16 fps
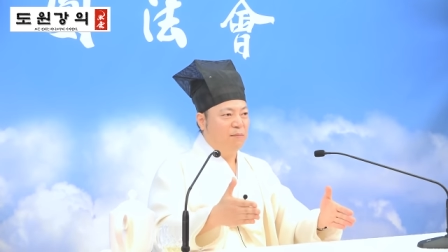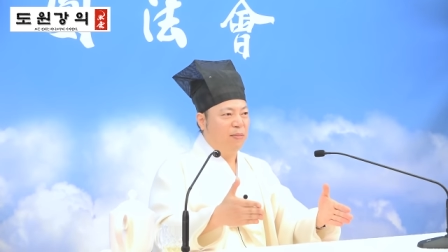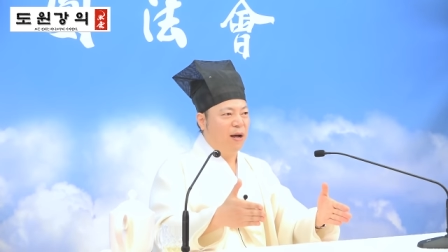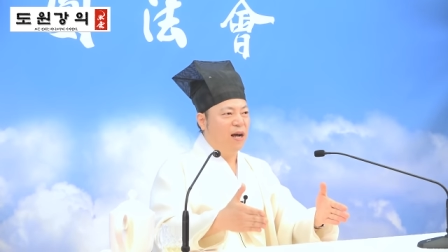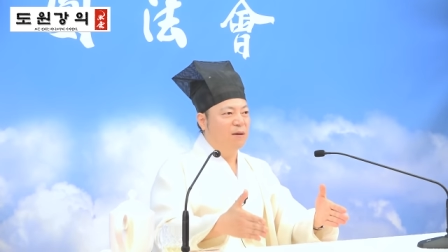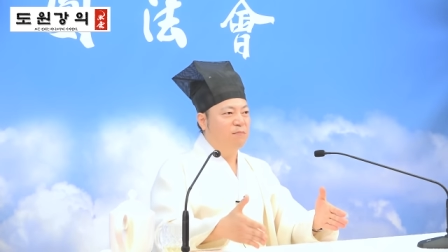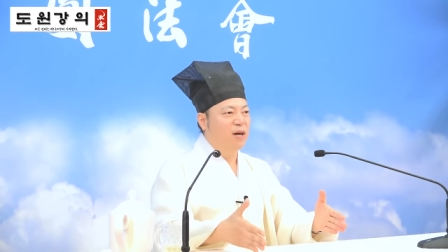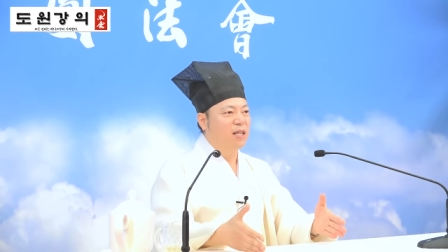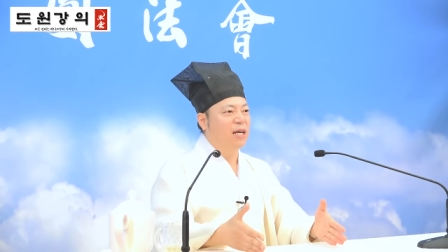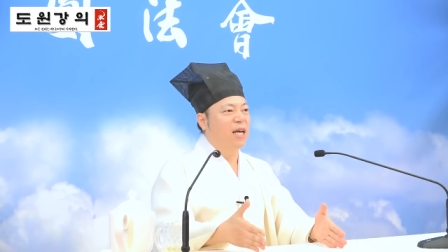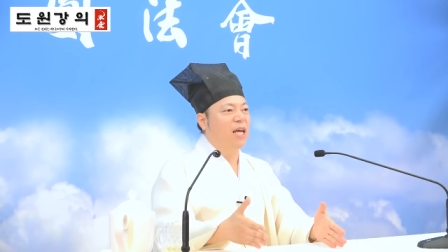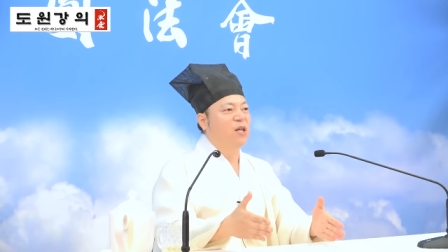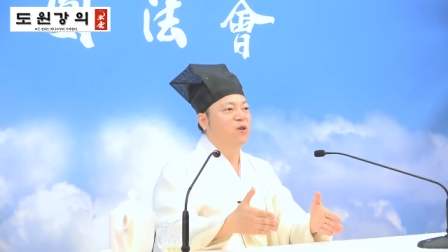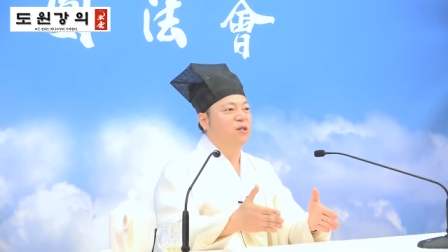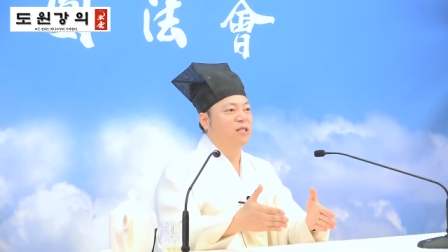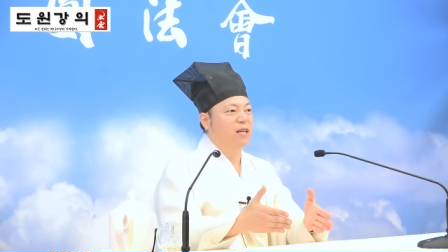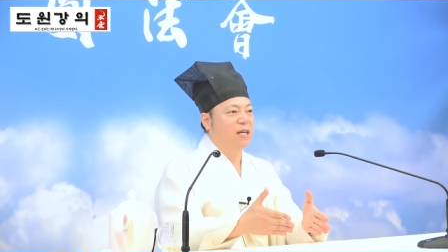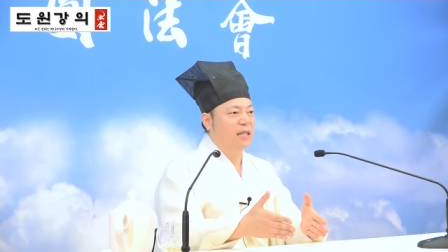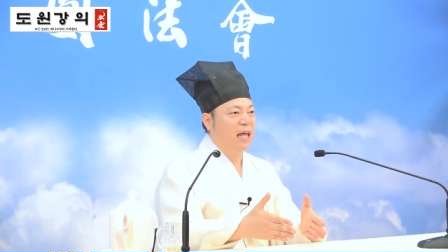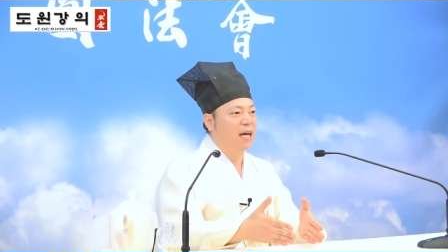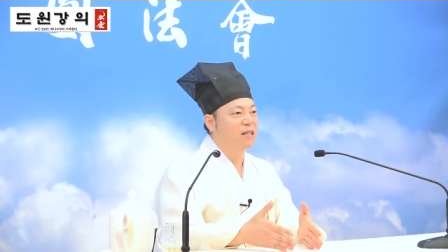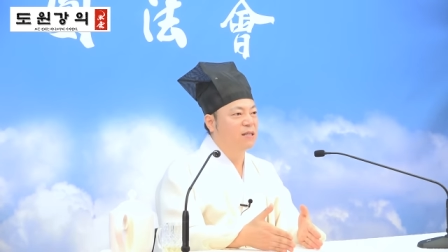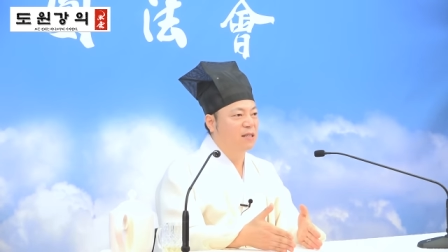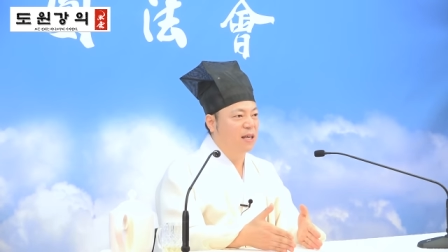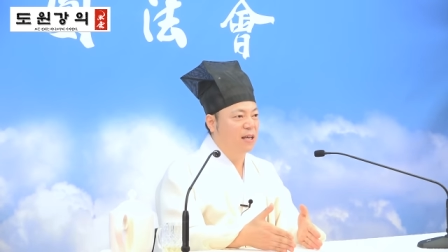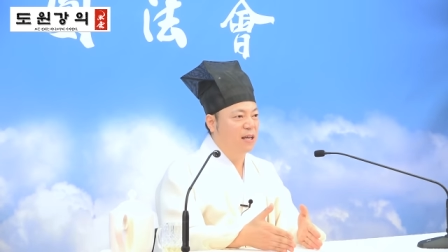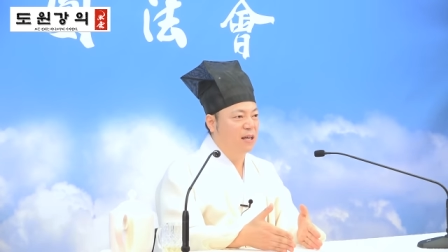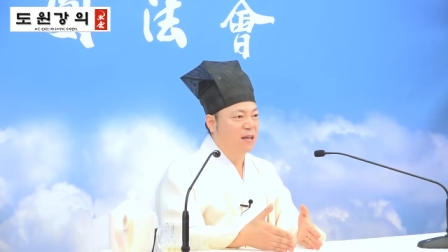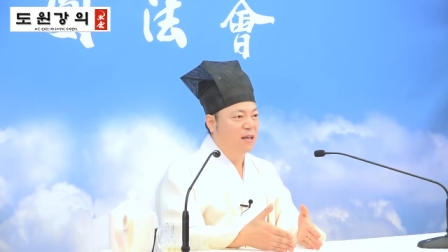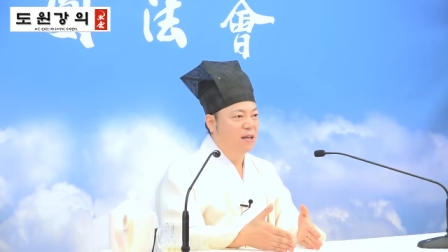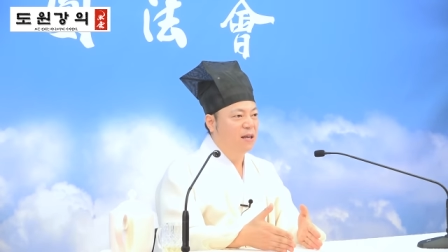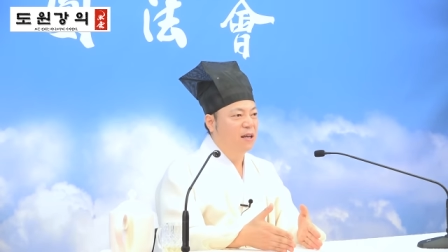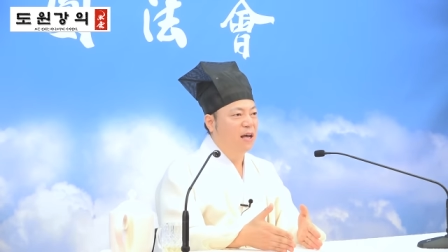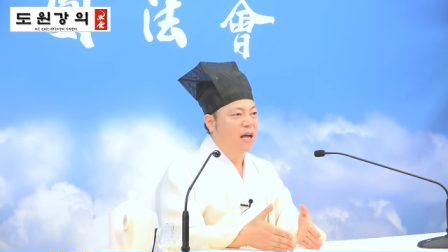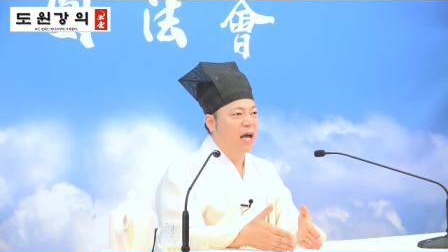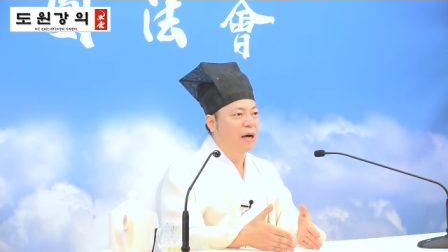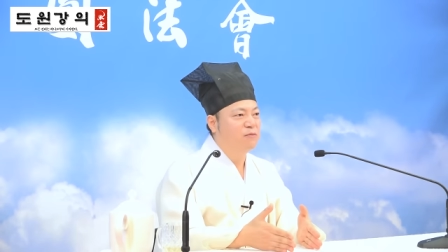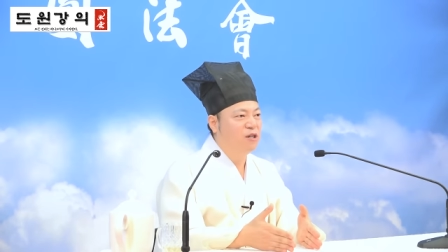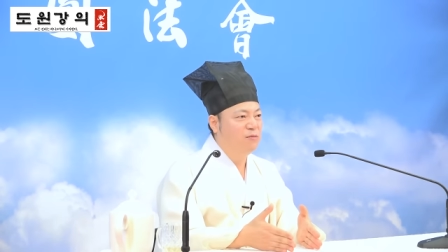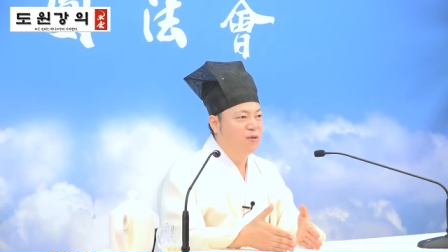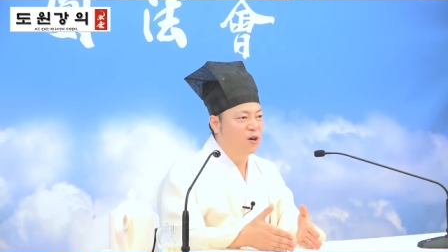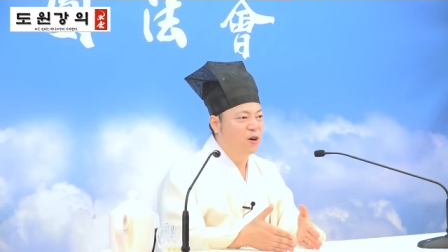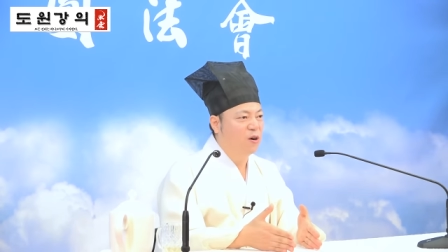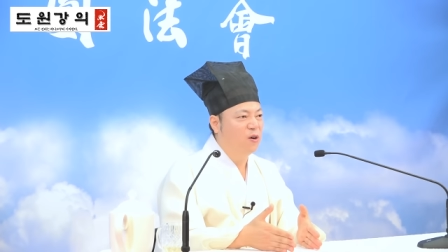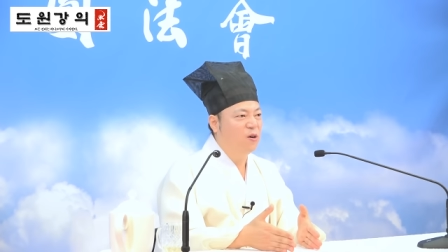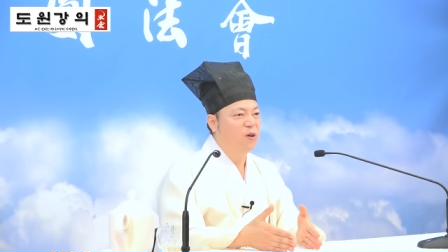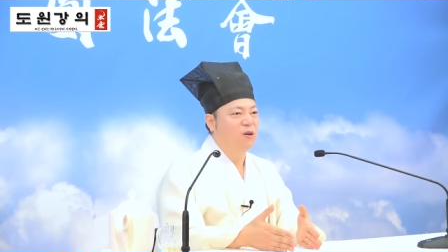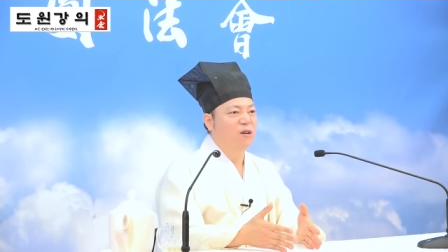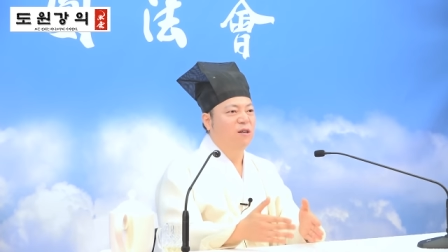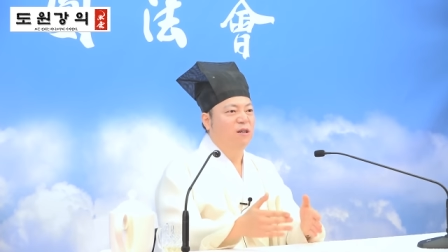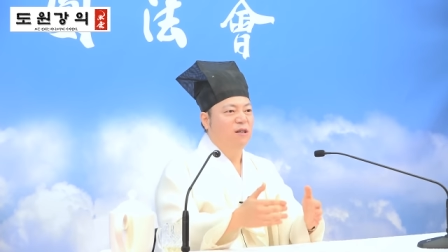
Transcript: 방마다 에너지가 다른데 하물며